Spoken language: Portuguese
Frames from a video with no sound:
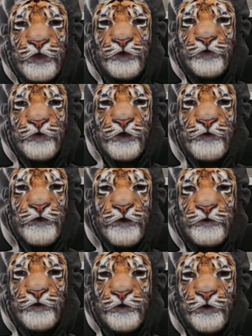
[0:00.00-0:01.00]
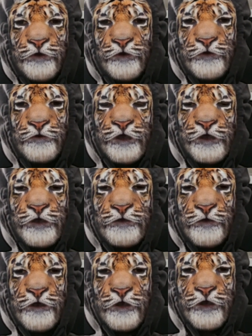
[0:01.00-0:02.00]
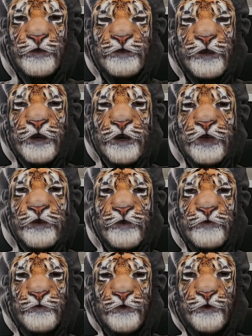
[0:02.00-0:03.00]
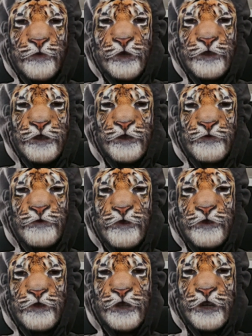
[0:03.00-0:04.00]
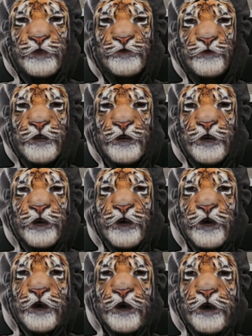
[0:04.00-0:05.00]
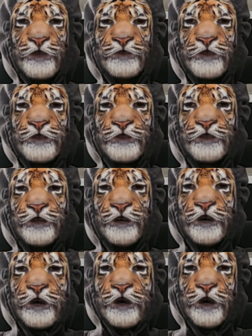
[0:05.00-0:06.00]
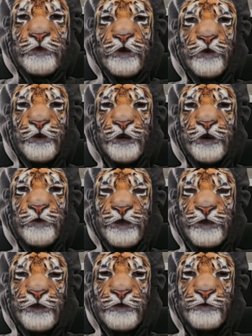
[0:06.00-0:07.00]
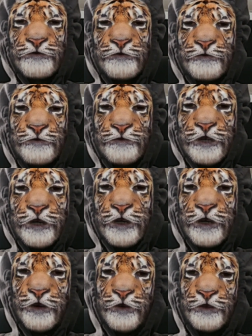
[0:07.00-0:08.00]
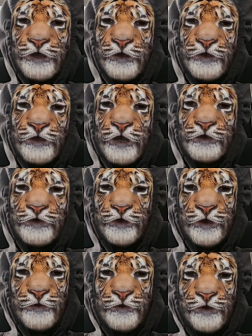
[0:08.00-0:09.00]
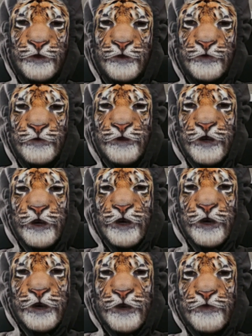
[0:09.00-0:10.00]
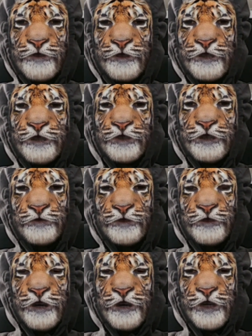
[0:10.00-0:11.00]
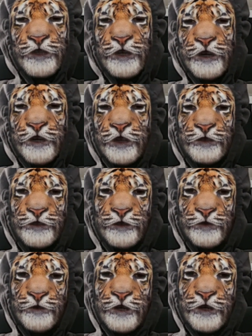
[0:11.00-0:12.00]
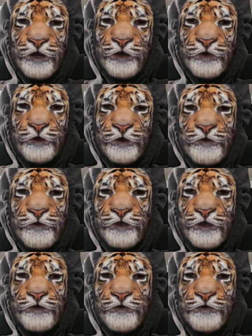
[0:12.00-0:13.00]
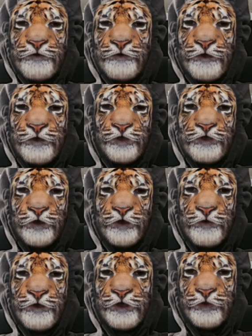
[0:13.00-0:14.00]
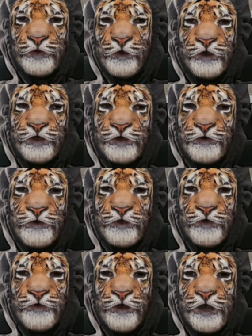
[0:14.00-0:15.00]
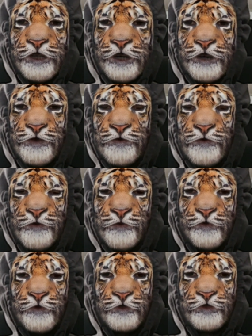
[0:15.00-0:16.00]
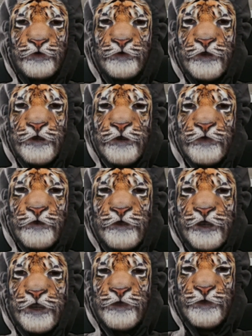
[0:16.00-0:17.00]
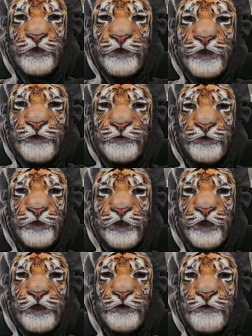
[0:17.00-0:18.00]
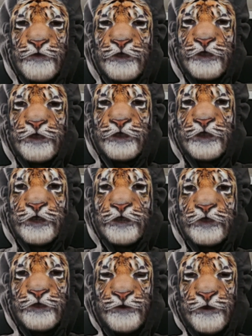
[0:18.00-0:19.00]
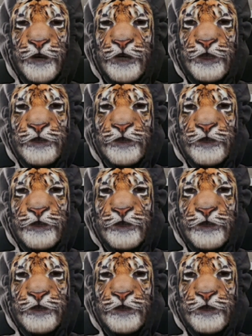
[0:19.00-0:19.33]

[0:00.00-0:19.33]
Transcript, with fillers: ou que faltou, ou que, sei lá, comenta aí no vídeo que ajuda a gente a melhorar o canal, tá? Outra coisa que ajuda muito é você deixar o seu like. Então, quando você assistiu o vídeo, poxa, esse vídeo foi legal, útil, foi exatamente o que você estava buscando, aí você deixa seu like,